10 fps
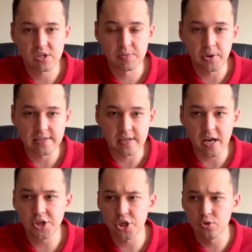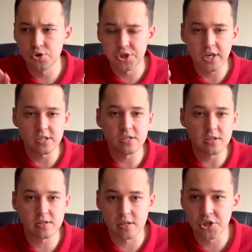просыпаться раньше, не нужно тратить
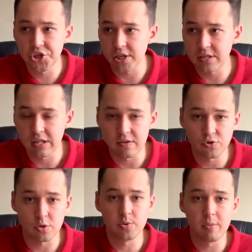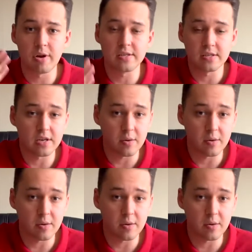целый час для того, чтобы добраться до